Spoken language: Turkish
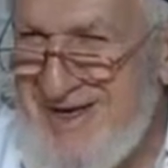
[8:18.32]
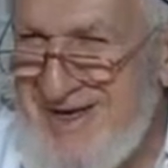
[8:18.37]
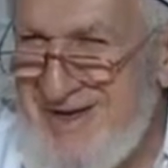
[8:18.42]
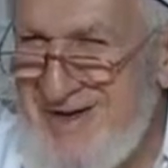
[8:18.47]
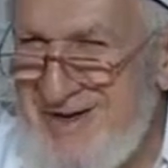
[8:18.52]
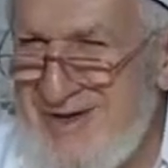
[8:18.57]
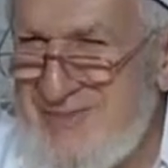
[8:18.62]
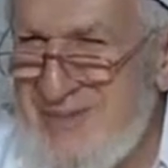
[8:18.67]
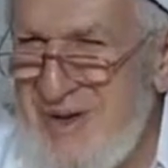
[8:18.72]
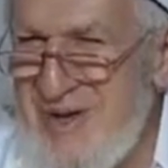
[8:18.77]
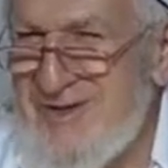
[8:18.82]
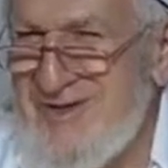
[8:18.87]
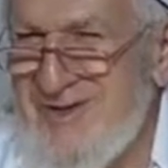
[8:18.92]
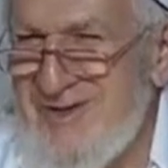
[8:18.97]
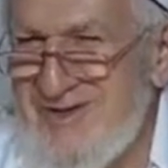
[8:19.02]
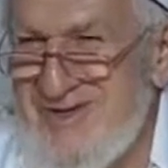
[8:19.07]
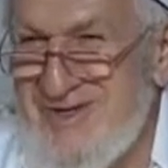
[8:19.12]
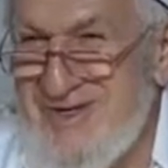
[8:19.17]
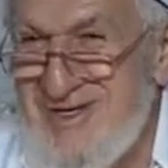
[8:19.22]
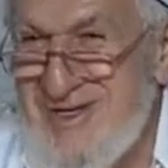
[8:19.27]
Evet böyle
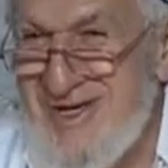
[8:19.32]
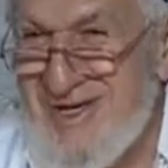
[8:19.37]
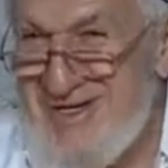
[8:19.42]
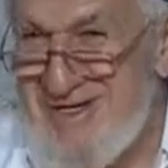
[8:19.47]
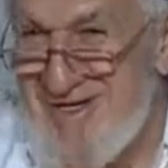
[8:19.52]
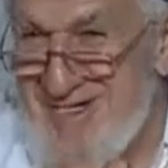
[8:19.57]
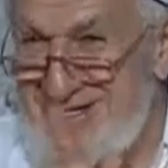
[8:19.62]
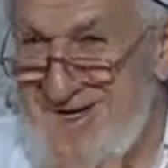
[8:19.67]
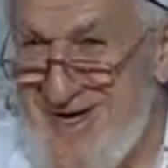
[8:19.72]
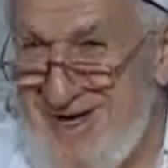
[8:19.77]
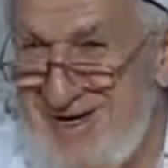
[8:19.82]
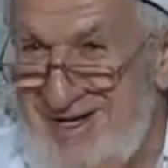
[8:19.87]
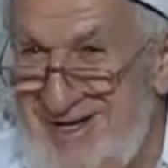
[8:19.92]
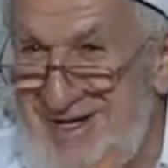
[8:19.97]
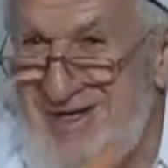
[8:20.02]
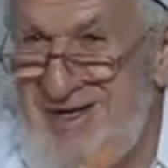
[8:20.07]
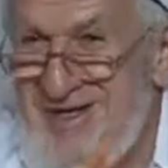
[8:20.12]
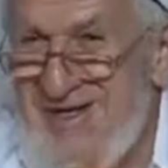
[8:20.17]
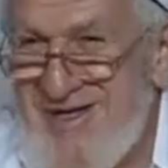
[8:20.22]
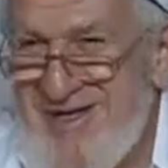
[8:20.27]
olunca da işte
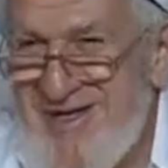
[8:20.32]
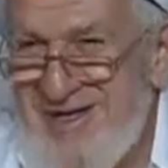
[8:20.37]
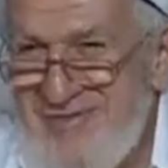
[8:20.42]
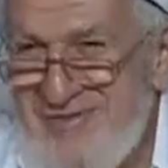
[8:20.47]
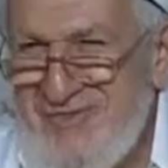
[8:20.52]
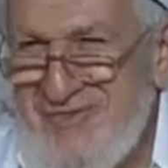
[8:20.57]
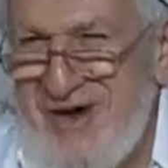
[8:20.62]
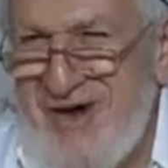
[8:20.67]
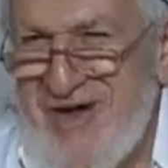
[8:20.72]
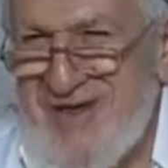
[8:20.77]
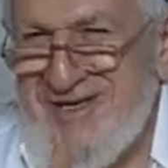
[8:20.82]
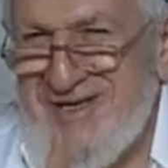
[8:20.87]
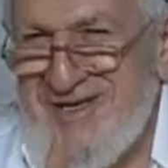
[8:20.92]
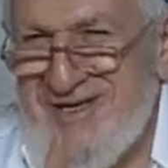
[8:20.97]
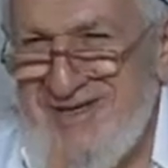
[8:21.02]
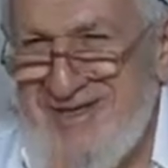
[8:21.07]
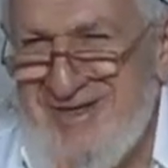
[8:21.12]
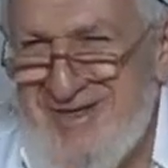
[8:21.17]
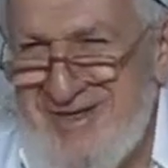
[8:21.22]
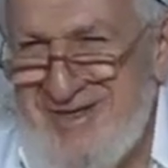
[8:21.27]
tarih Fatih
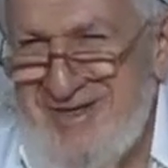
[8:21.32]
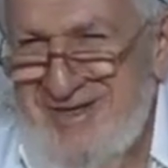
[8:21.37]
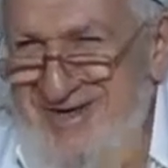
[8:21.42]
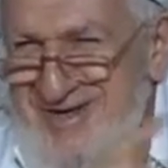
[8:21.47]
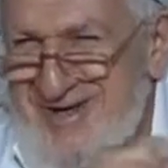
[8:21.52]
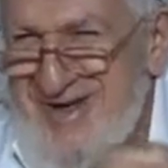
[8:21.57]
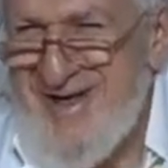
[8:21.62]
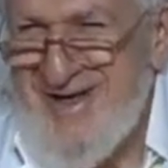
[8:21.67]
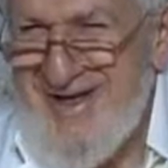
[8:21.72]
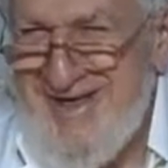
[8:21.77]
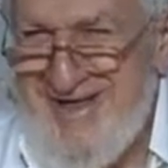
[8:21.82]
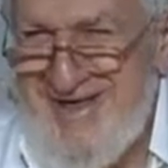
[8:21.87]
diyor ona.